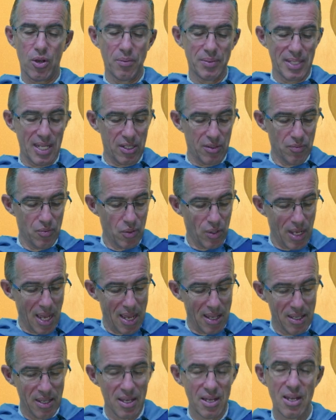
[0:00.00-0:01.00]
comme cette
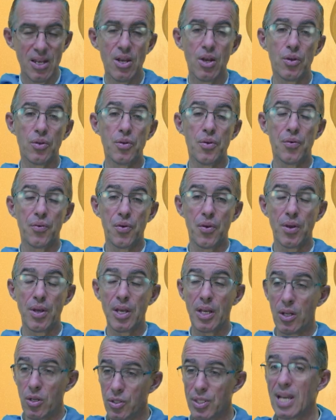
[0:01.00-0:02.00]
muraille de feu
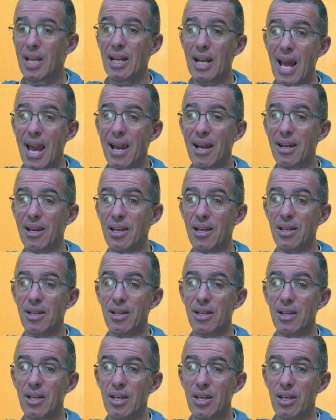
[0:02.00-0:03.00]
qui nous éclaire,
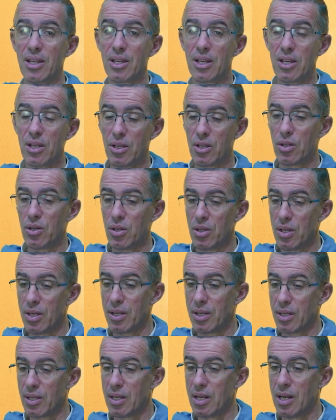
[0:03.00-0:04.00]
que
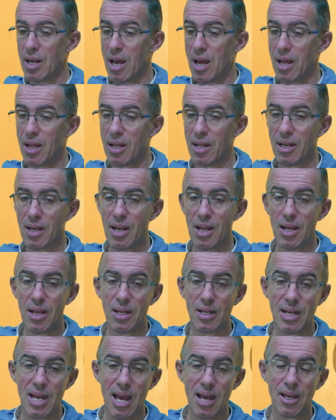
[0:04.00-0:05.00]
la,
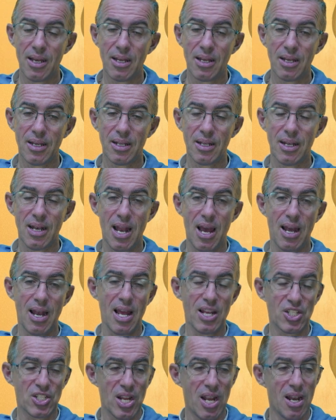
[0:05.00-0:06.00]

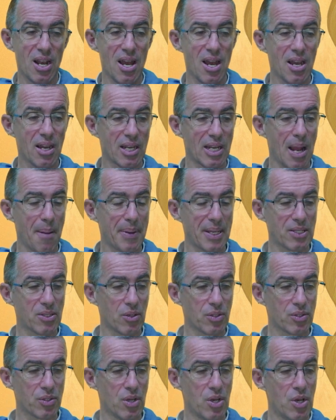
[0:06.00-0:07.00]
chaleur, la
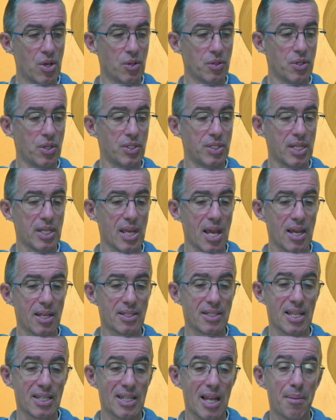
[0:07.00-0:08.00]
présence du Seigneur,
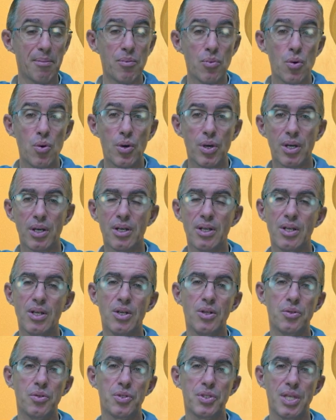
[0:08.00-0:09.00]
cet amour
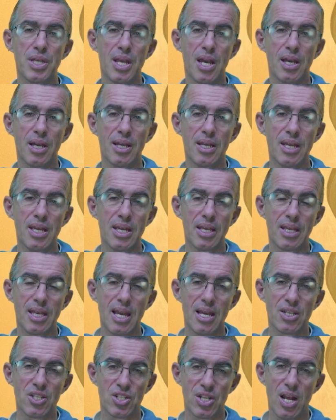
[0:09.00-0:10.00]
du Seigneur qui
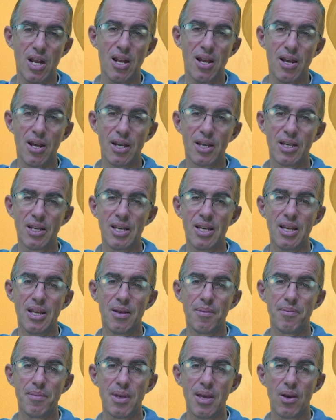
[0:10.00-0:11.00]
est chaleur,
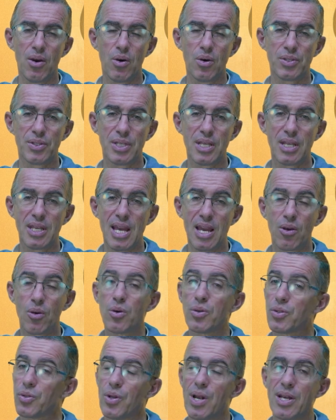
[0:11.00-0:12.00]
mais aussi qui est
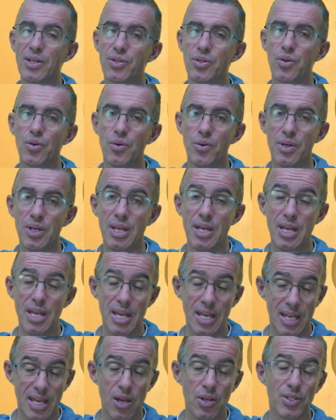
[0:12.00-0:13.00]
consolation et
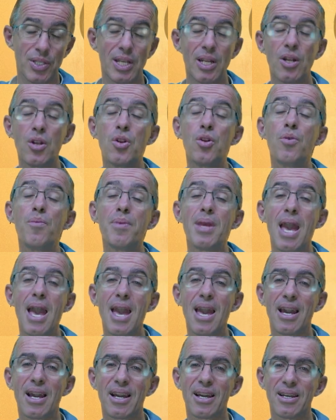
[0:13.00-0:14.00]
qui est aussi
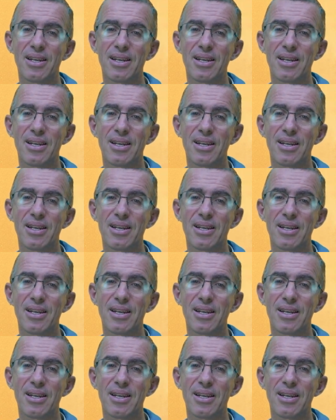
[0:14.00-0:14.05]
lumière,